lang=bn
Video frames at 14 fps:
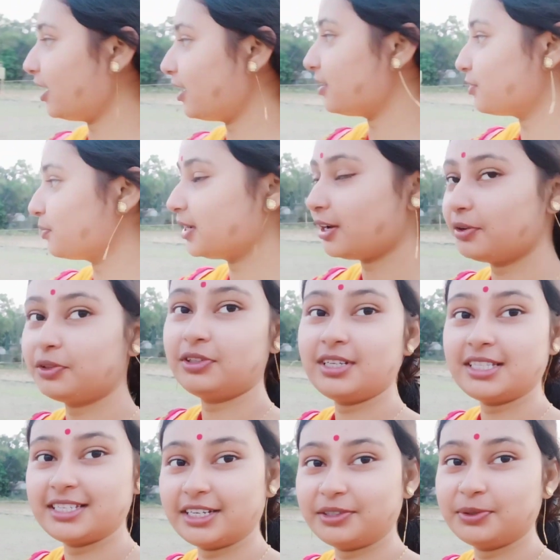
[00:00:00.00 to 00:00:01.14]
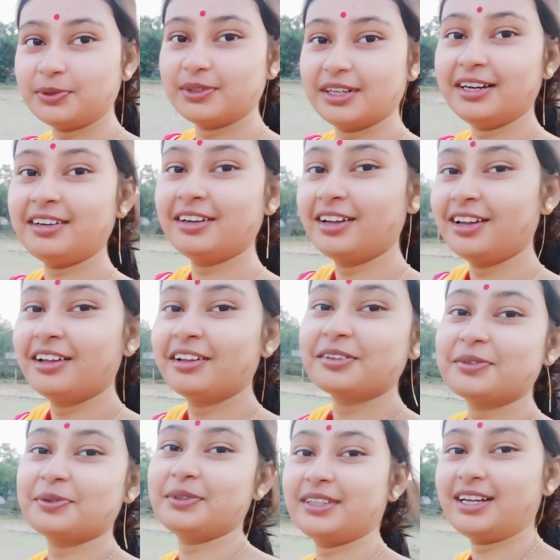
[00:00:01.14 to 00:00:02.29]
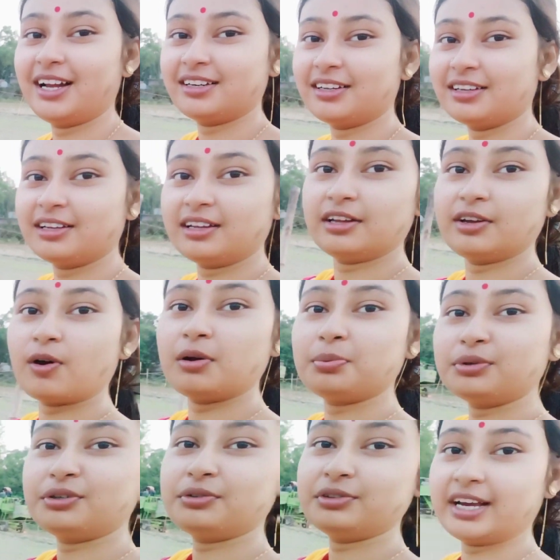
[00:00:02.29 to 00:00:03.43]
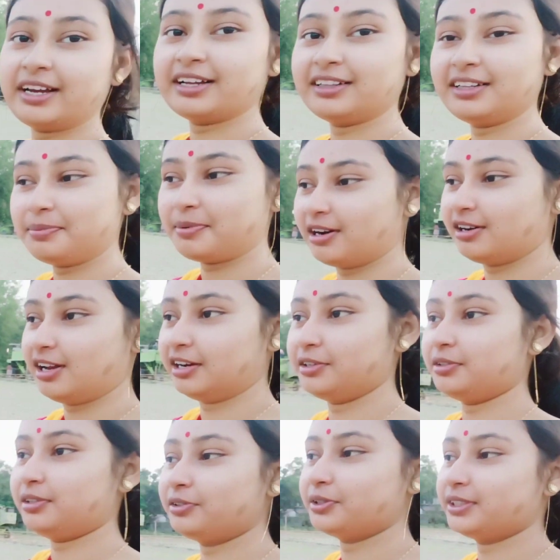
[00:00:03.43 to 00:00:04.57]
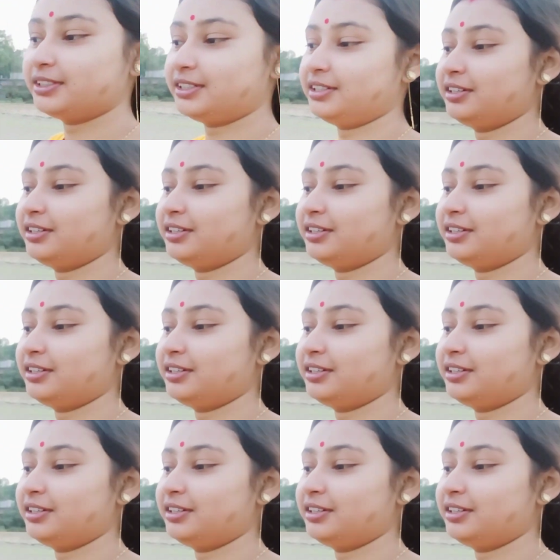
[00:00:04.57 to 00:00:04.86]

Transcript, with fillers: এই জমিটা হচ্ছে জেঠুদের তো এখানে এই অল্পটুকু জায়গাতেই পাট লাগানো হয়েছে